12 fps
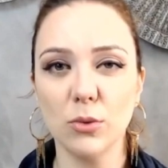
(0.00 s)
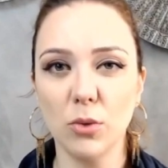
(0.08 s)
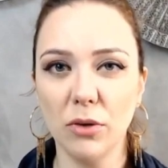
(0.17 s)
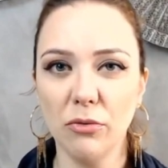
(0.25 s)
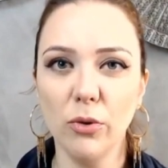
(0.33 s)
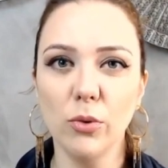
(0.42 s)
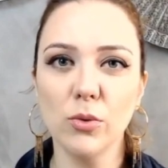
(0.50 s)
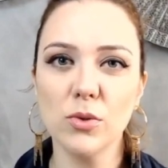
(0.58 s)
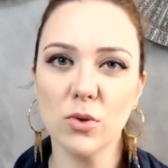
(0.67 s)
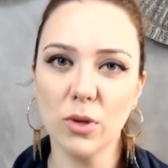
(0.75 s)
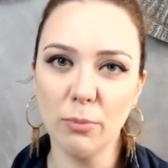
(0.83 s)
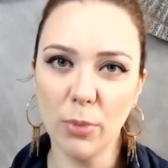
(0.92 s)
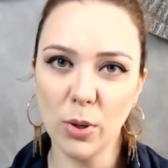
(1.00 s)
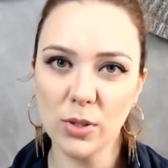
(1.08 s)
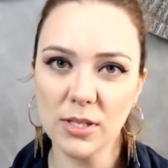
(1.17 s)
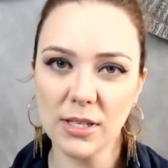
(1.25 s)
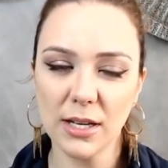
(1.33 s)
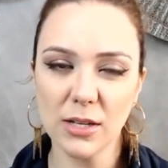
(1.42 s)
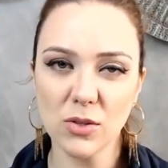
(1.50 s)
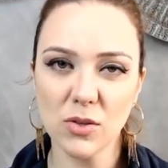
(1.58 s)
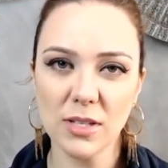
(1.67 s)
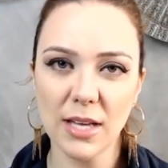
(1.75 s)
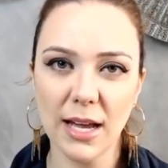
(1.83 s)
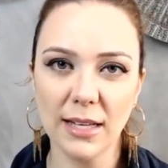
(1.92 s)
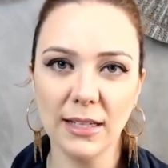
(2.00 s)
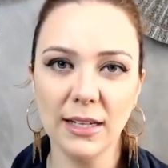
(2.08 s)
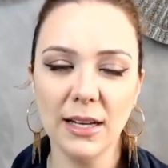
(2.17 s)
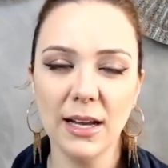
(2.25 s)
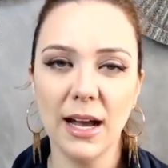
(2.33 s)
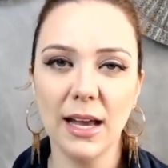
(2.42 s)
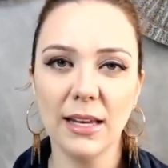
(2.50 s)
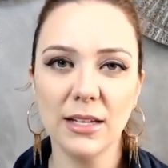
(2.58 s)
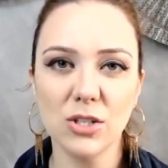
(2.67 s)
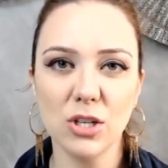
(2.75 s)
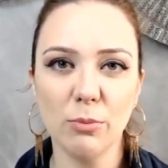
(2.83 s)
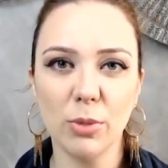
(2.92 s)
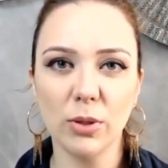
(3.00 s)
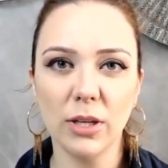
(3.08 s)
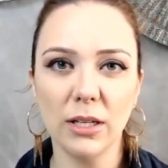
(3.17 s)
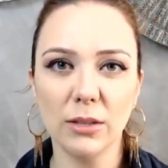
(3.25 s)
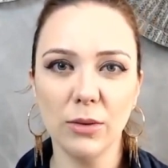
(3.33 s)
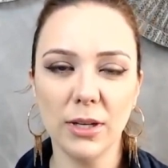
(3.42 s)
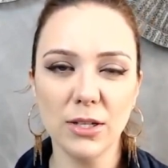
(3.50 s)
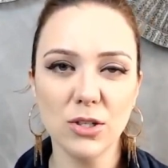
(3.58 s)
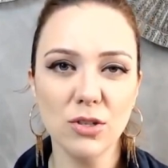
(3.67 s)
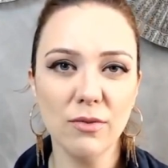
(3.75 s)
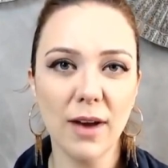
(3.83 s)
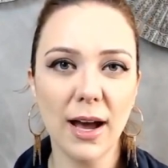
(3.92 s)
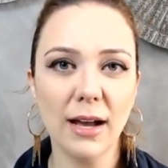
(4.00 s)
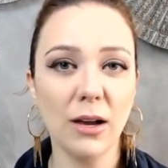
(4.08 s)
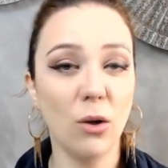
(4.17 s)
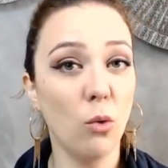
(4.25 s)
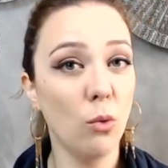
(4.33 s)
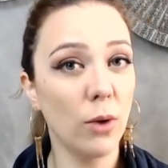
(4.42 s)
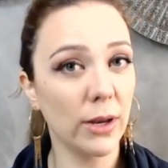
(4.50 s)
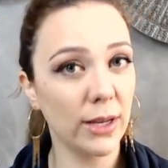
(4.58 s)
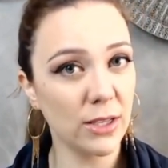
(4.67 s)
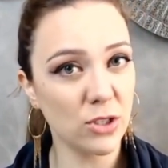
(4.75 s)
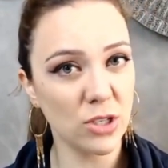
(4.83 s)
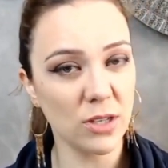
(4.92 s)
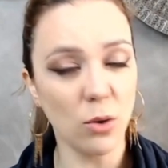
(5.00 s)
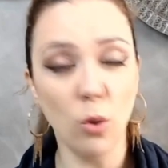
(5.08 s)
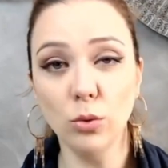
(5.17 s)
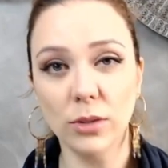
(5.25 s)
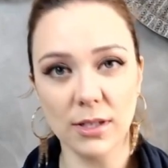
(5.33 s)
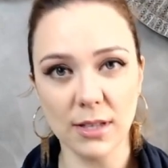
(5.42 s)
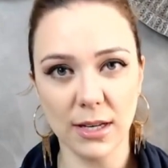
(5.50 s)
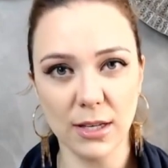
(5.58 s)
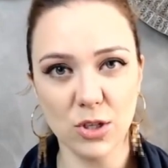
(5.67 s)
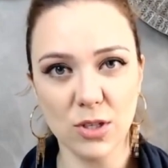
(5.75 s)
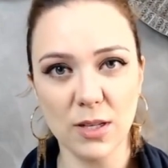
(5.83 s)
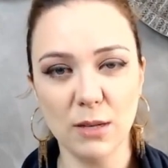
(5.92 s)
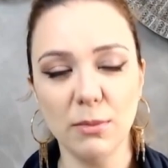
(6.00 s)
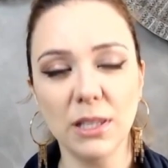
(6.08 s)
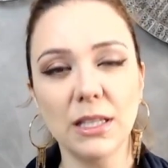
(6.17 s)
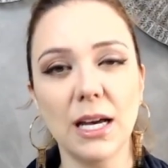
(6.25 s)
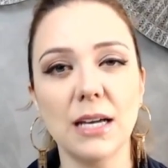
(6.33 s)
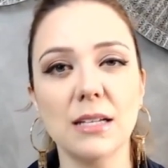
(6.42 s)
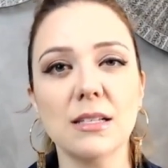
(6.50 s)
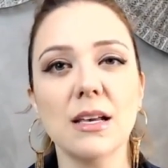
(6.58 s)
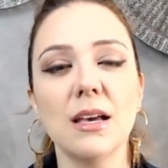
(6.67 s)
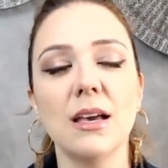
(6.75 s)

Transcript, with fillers: refluxo, que pode estar associada à alergia à proteína do leite de vaca ou alergia, outras alergias alimentares,